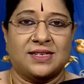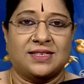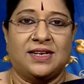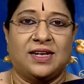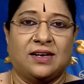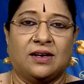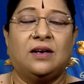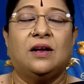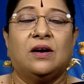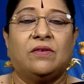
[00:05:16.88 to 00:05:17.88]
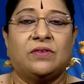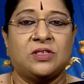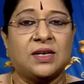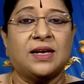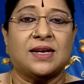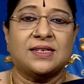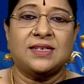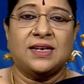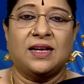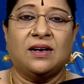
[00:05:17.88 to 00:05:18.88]
ராசினியர்கள்
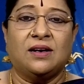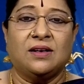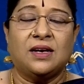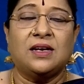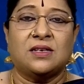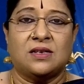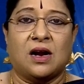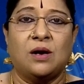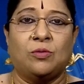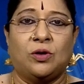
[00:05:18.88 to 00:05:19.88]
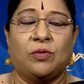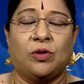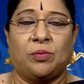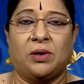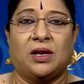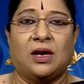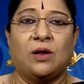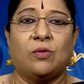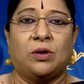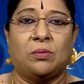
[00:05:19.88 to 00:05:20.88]
ராசி நேர்களுக்கு இன்று நாள் முழுவதுமே
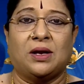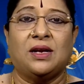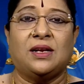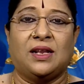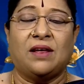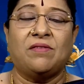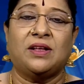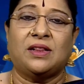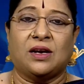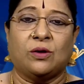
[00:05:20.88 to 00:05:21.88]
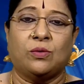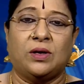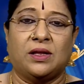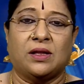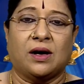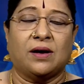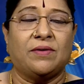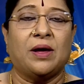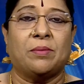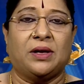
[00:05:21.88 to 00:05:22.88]
நல்ல ஒரு மன நிறைவை
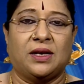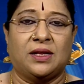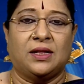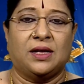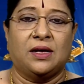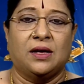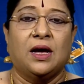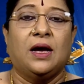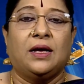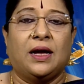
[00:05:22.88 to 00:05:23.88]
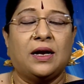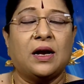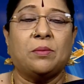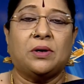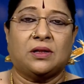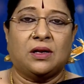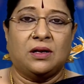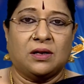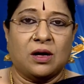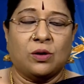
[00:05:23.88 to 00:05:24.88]
தரக்கூடியதாகவே அமைகிறது ஏழாம்
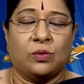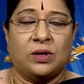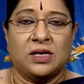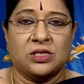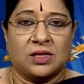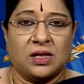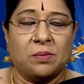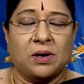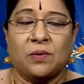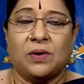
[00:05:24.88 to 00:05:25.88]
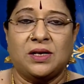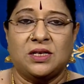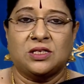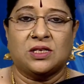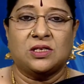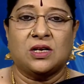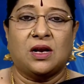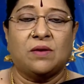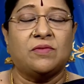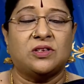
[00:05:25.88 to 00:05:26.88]
இடத்தில் இருக்கக்கூடிய சந்திர பகவானின்
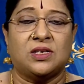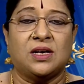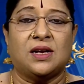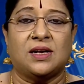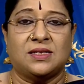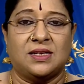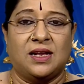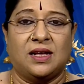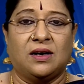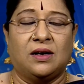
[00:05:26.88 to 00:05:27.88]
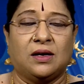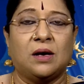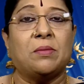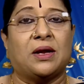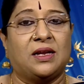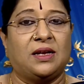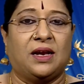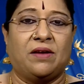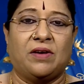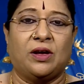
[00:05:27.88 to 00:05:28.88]
சஞ்சாரம் ராசி நேர்களுக்கு மன
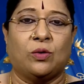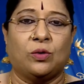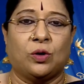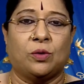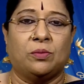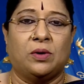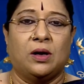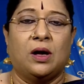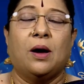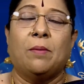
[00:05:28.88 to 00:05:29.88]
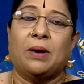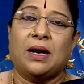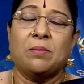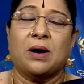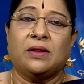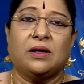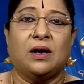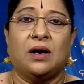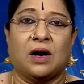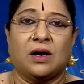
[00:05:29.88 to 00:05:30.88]
நிறைவை கொடுக்கும் பல
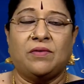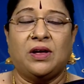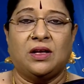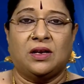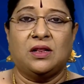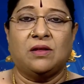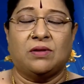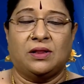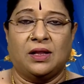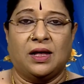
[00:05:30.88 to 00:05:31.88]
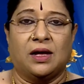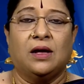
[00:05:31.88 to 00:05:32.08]
மாதங்களாகவே இருந்து வந்த